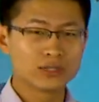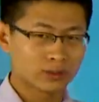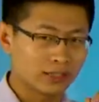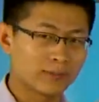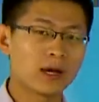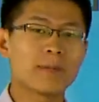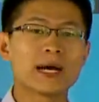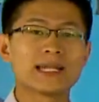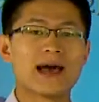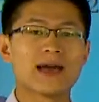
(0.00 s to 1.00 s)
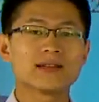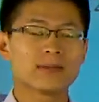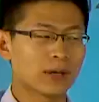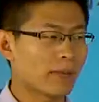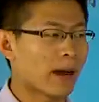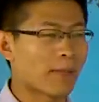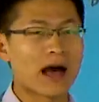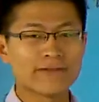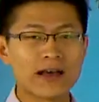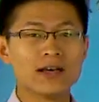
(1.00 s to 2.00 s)
所以你不要怕难，不要怕
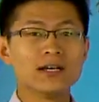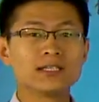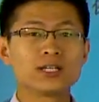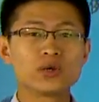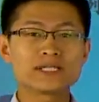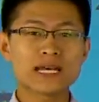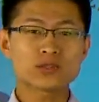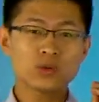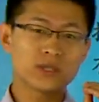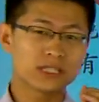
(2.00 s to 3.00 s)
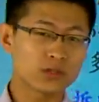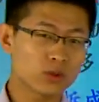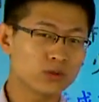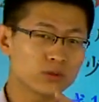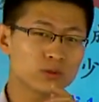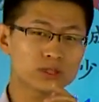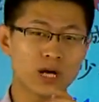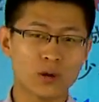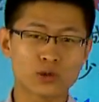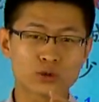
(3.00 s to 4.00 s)
麻烦，你会在做题的过程中
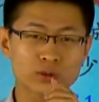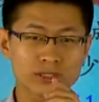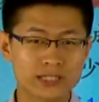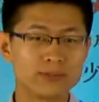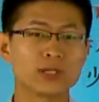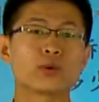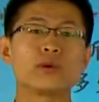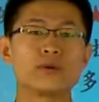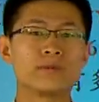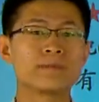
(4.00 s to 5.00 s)
找出题目的规律，